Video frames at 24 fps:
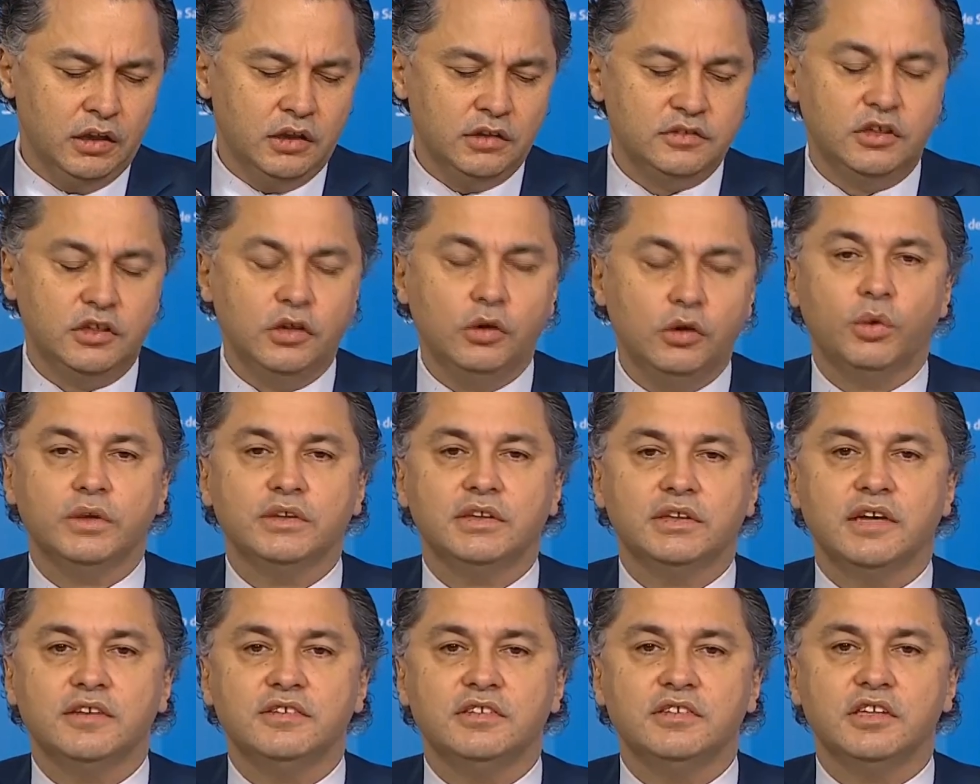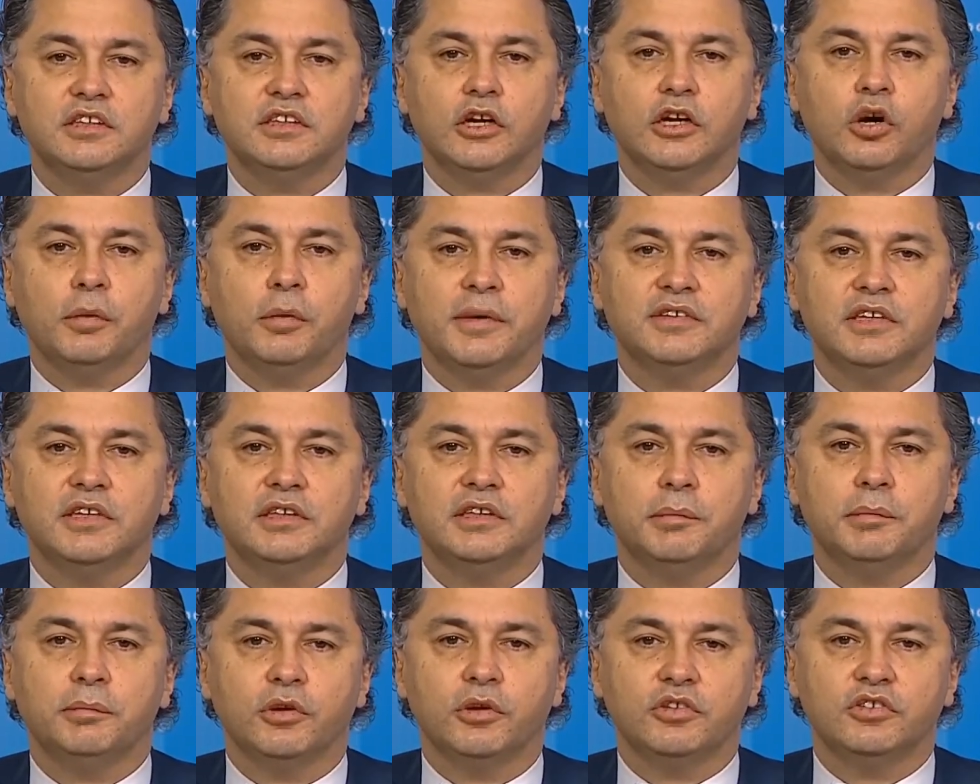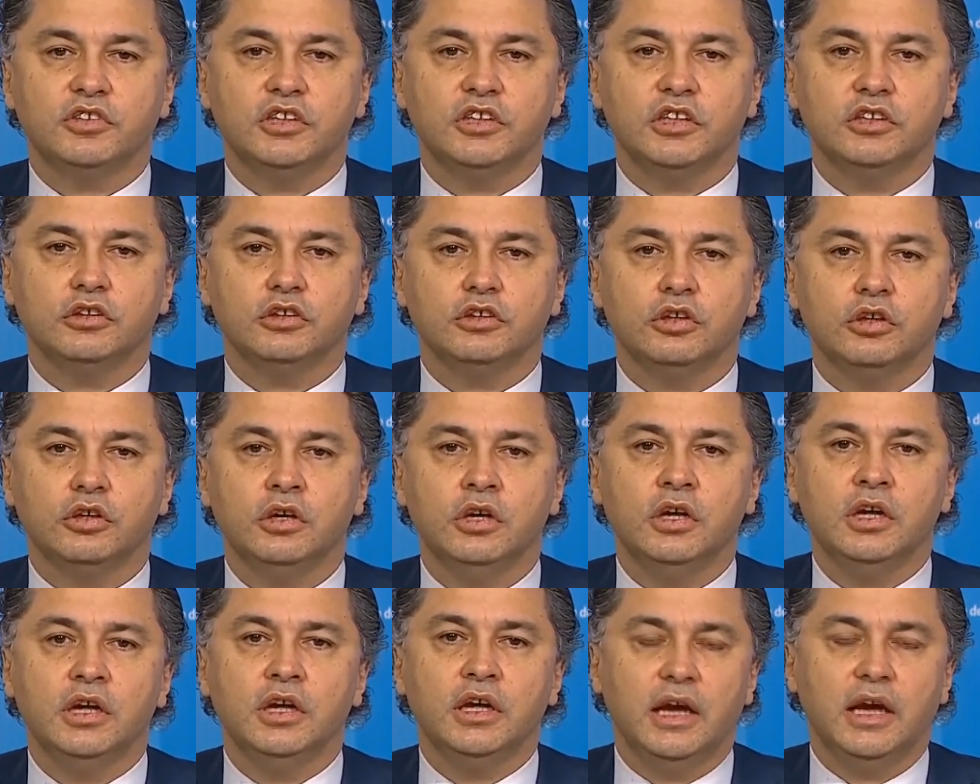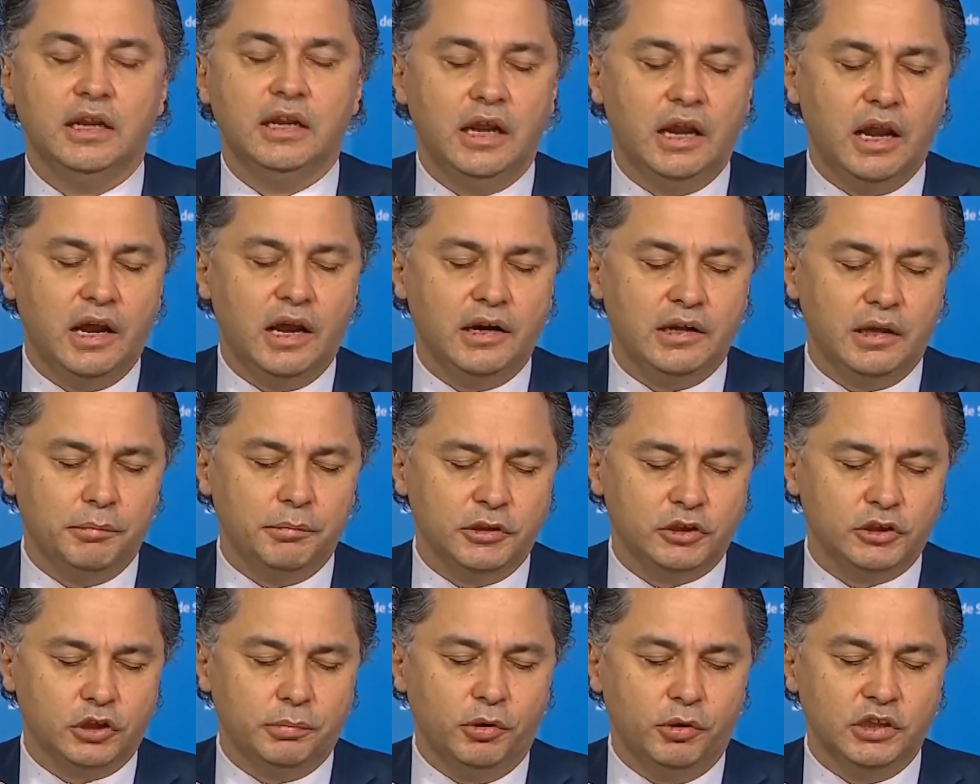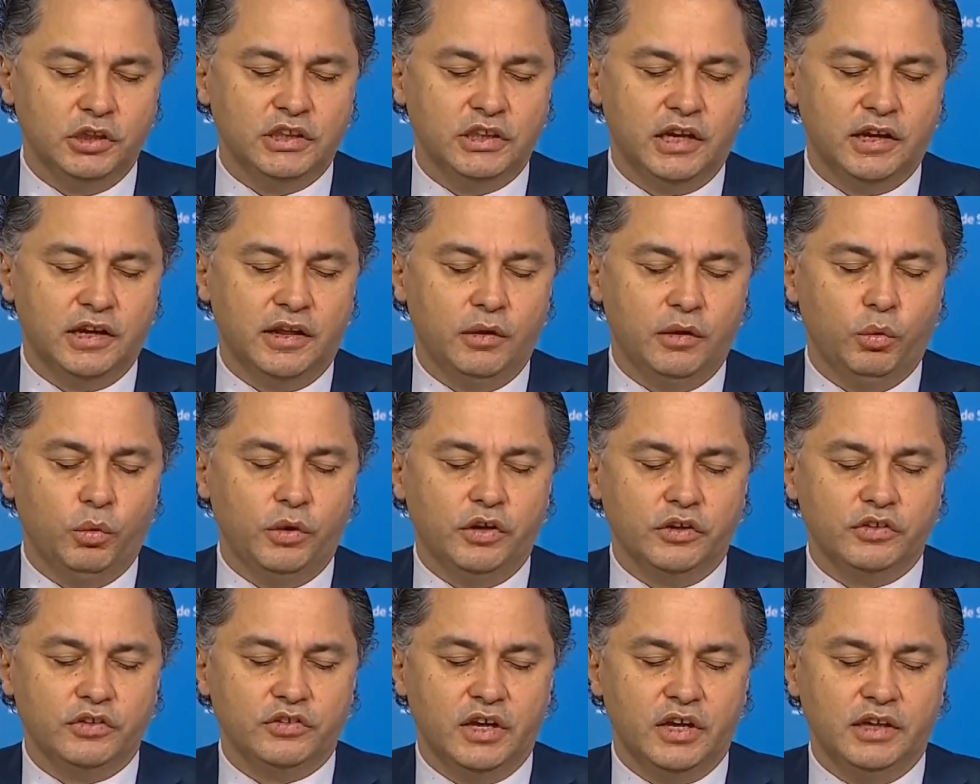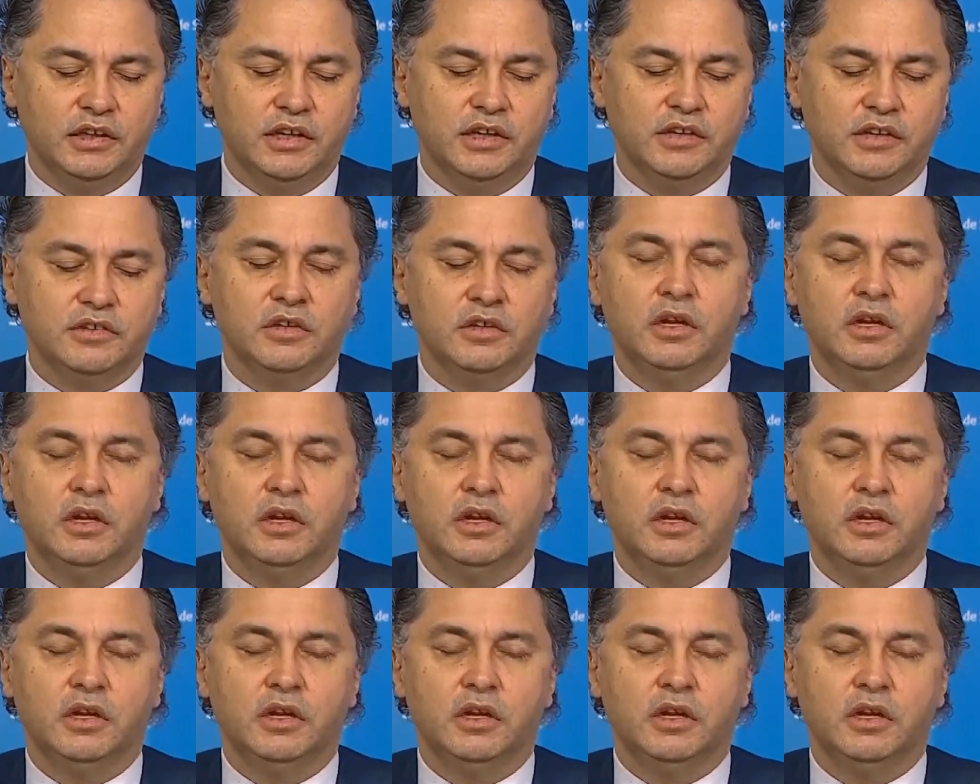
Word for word: 57,7% en el área metropolitana de Buenos Aires.